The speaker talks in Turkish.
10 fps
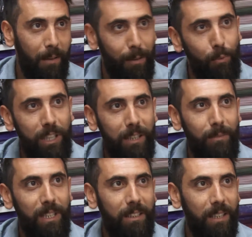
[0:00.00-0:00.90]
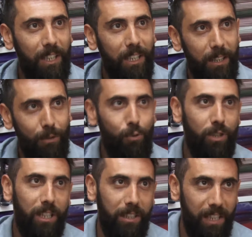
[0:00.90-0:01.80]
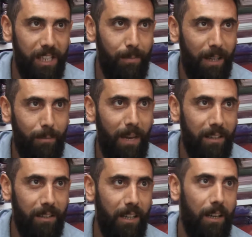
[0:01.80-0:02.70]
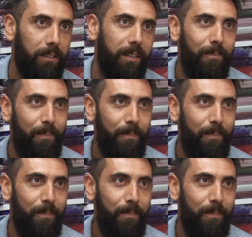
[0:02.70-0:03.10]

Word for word: ve bu 27 dakikanın ücretini İspark benden aldı.